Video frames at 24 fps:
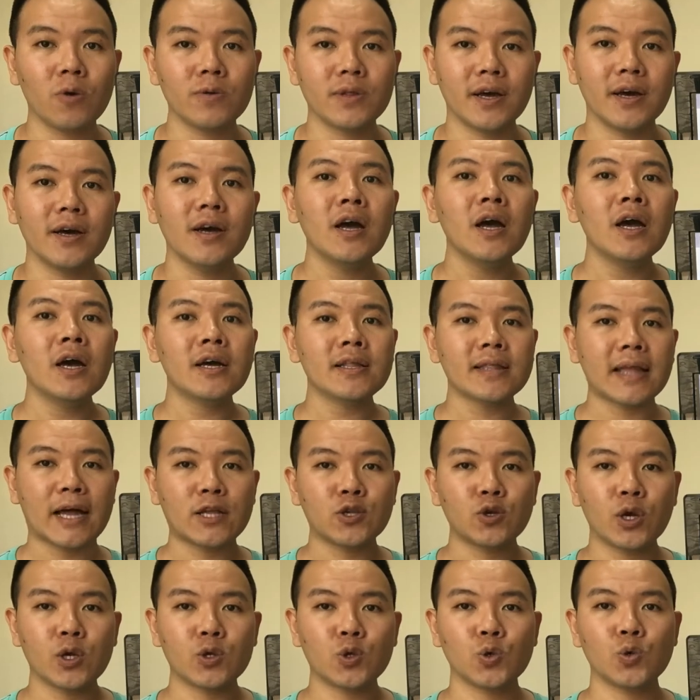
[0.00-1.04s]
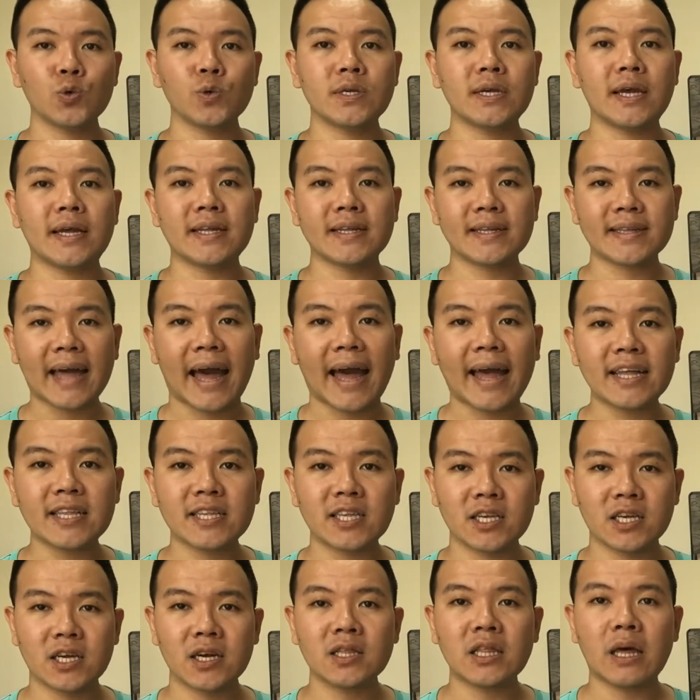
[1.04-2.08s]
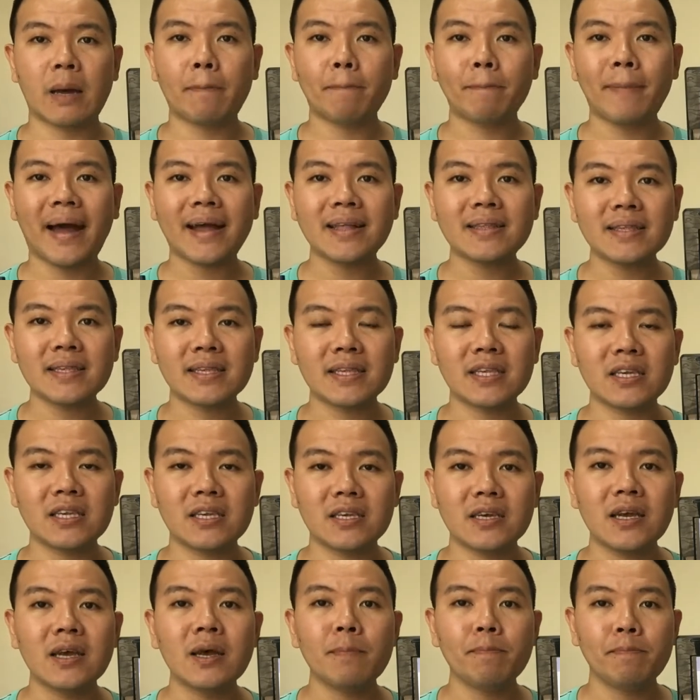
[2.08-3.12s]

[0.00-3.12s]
后呢，它就会出现该车的班次